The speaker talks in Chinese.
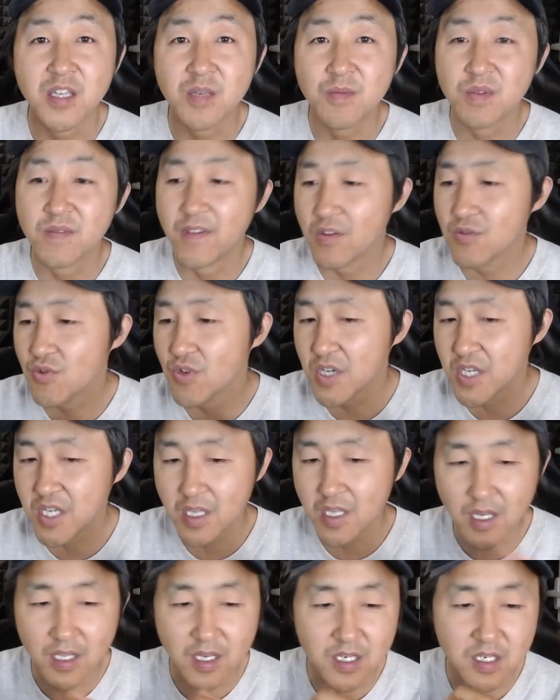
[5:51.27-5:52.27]
你比方说
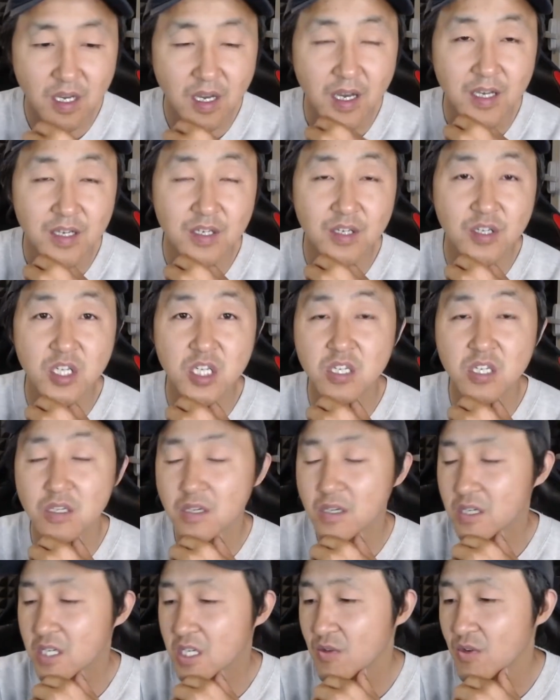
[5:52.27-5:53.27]
现在的上海市
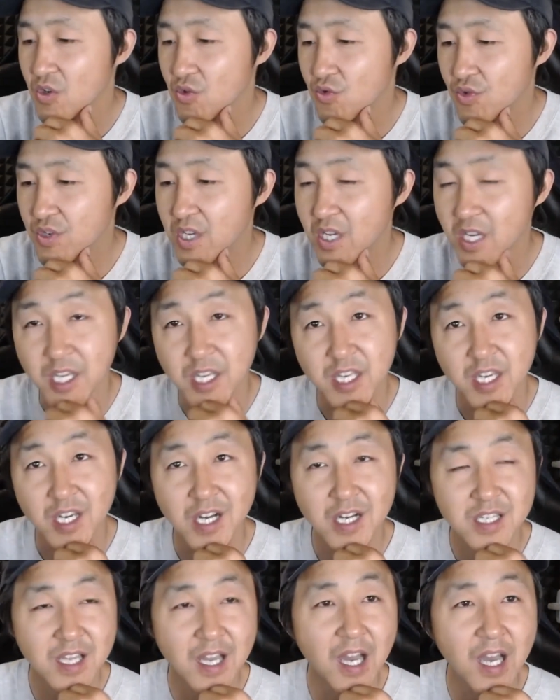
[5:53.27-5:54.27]
市委书记李
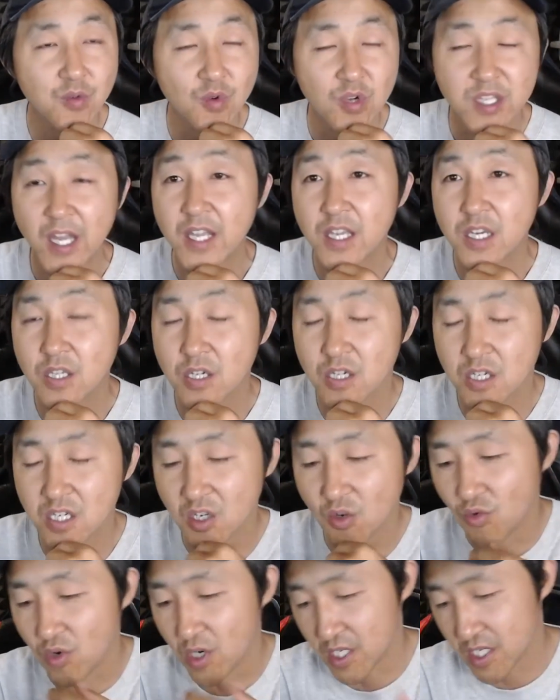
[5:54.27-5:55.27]
强，他所担心的是
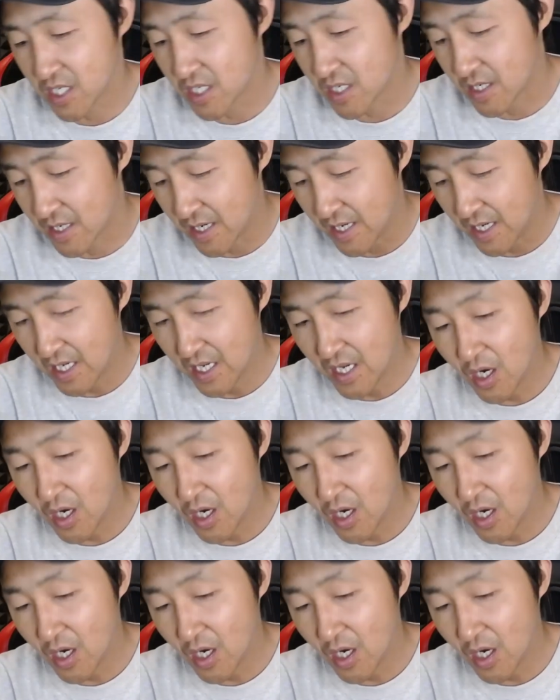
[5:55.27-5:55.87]
我这个